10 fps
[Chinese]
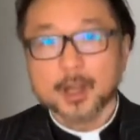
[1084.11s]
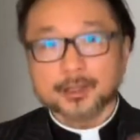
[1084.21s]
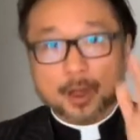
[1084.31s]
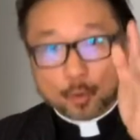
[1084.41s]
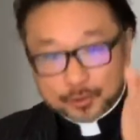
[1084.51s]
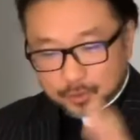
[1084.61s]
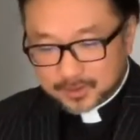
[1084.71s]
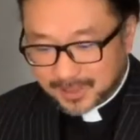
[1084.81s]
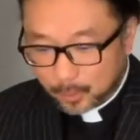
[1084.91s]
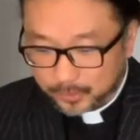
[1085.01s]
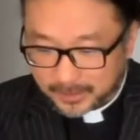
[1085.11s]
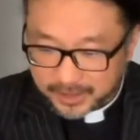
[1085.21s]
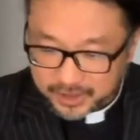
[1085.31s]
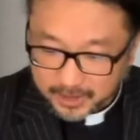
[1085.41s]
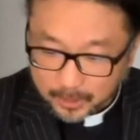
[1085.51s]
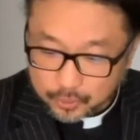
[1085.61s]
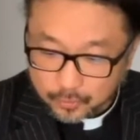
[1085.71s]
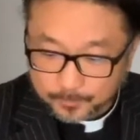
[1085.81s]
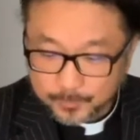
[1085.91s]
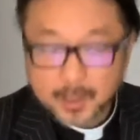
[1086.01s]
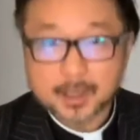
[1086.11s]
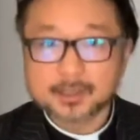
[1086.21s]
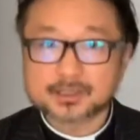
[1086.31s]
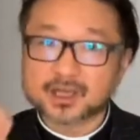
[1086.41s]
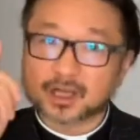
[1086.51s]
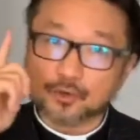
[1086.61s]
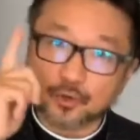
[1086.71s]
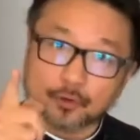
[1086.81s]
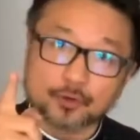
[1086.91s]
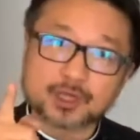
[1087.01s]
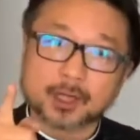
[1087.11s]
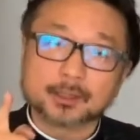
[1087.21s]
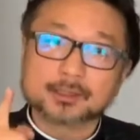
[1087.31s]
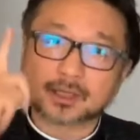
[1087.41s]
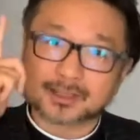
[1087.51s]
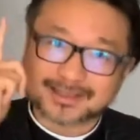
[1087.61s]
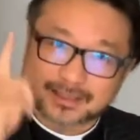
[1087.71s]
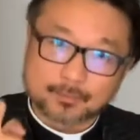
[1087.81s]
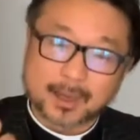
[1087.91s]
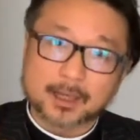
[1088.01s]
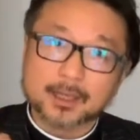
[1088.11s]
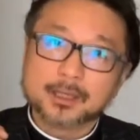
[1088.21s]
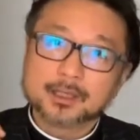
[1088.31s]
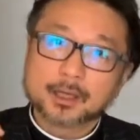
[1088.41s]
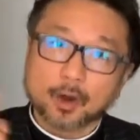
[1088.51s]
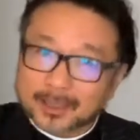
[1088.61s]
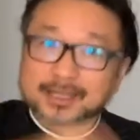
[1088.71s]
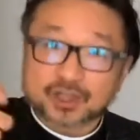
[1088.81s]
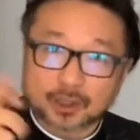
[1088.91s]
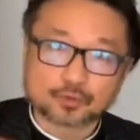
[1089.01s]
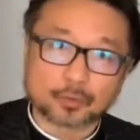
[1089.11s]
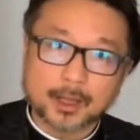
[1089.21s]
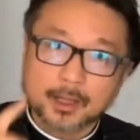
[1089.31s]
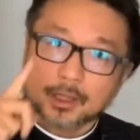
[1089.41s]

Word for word: 那我就在我的理解当中，这个女性，这个姊妹，后来她信了主了。